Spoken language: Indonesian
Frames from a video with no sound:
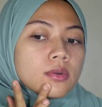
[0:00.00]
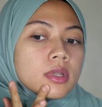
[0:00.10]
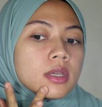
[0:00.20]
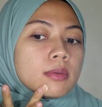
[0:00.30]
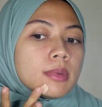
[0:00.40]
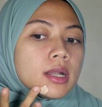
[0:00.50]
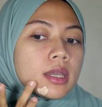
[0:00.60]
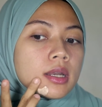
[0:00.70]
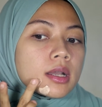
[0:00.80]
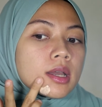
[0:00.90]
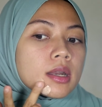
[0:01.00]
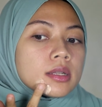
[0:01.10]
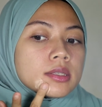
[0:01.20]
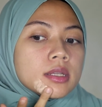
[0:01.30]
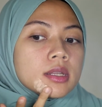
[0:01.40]
di bagian
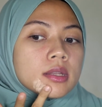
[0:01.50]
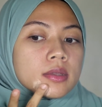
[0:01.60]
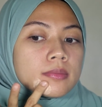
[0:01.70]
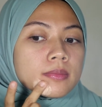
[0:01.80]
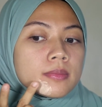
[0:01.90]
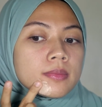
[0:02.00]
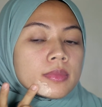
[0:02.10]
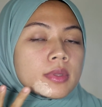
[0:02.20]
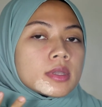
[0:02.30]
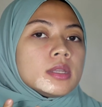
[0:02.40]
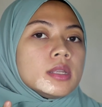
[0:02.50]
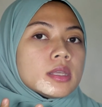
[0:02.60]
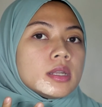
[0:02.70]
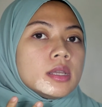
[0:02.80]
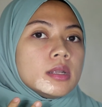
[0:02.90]
kanan sini nih ini
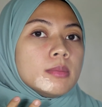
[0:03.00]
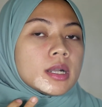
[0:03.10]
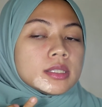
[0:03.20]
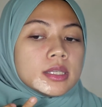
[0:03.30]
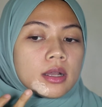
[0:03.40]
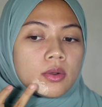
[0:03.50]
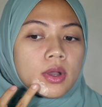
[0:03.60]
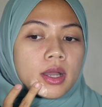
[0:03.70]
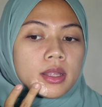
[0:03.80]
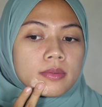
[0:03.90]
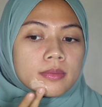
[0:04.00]
tadi ada bekas jerawat